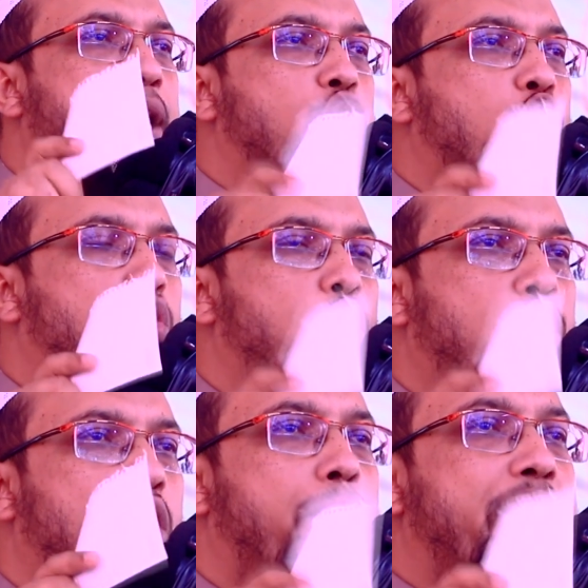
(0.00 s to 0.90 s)
ইবাদত
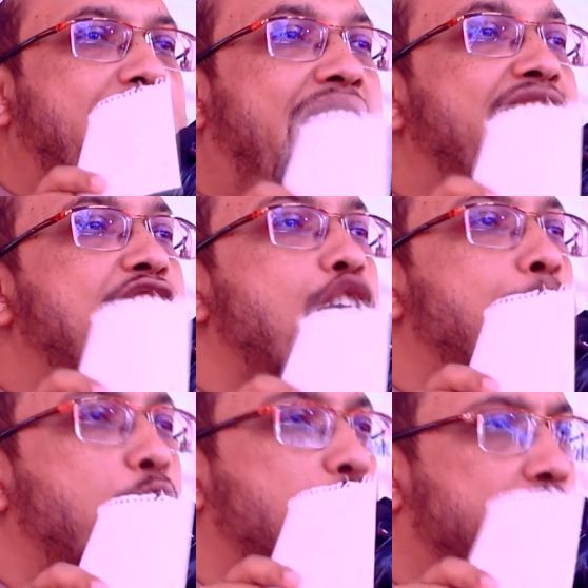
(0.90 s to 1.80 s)
করতে হবে কার
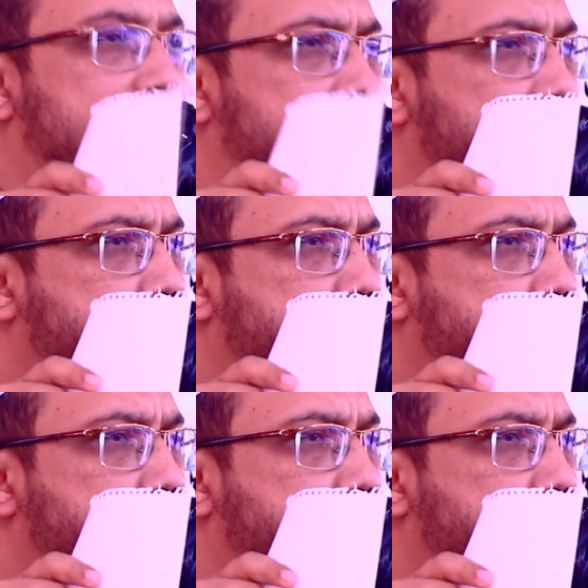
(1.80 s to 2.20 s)
নিয়ম অনুযায়ী